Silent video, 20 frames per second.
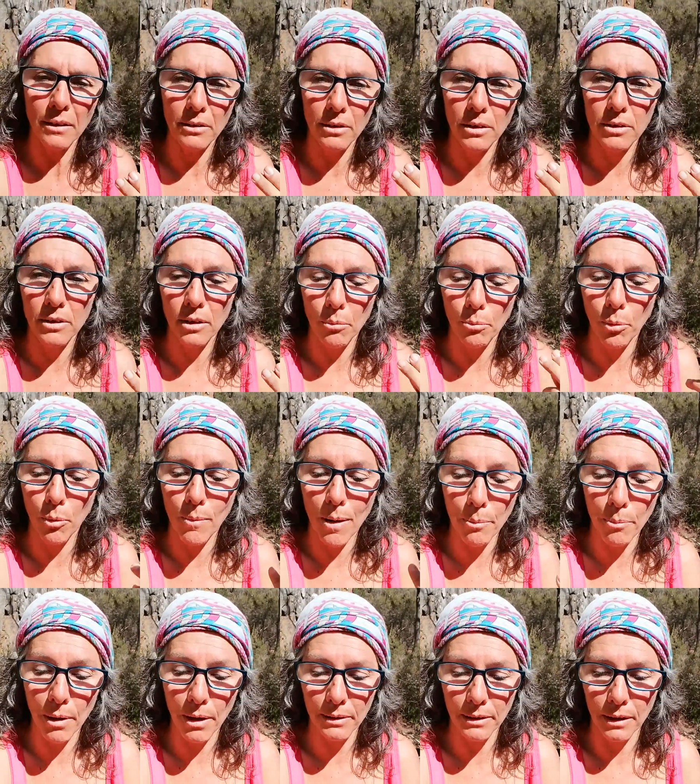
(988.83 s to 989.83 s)
C'est-à-dire, pour ma
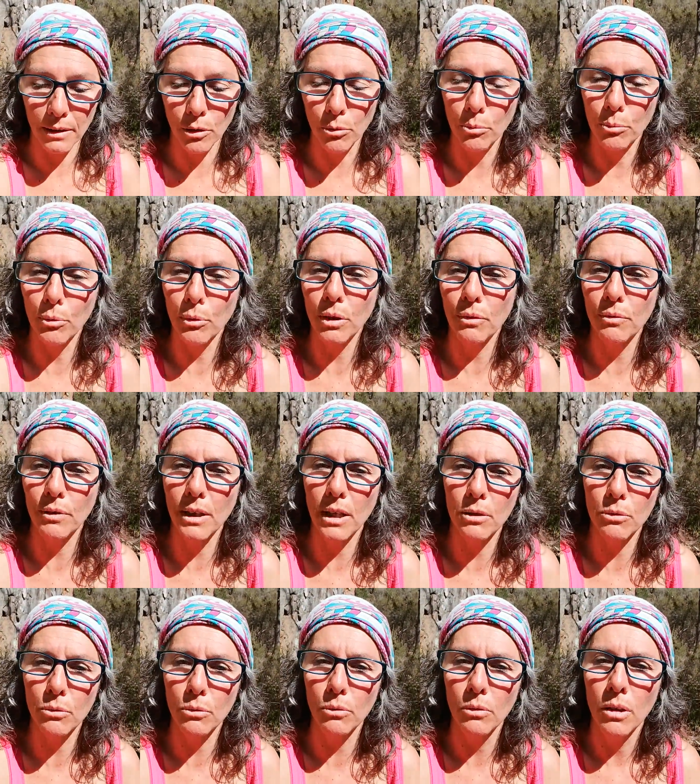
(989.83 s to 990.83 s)
part, ça a été une
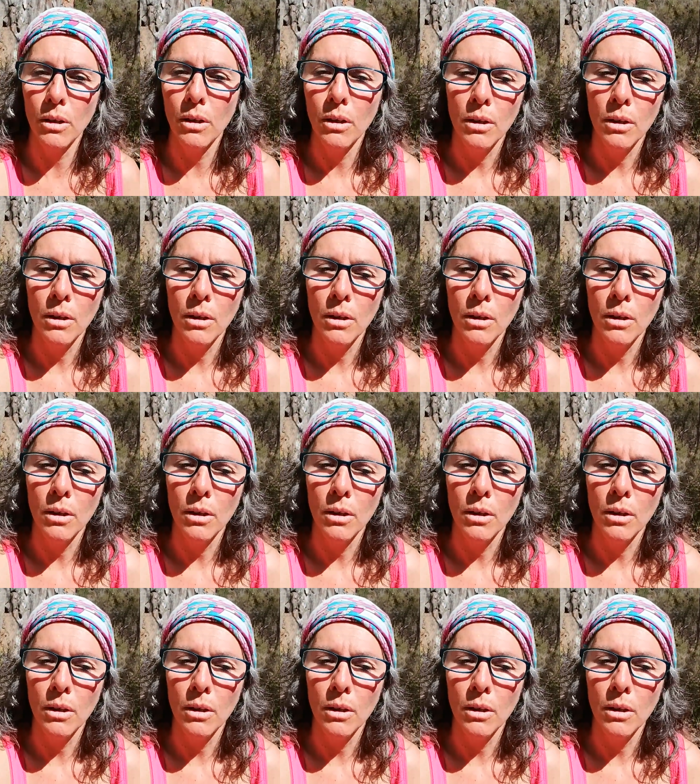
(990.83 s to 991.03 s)
purification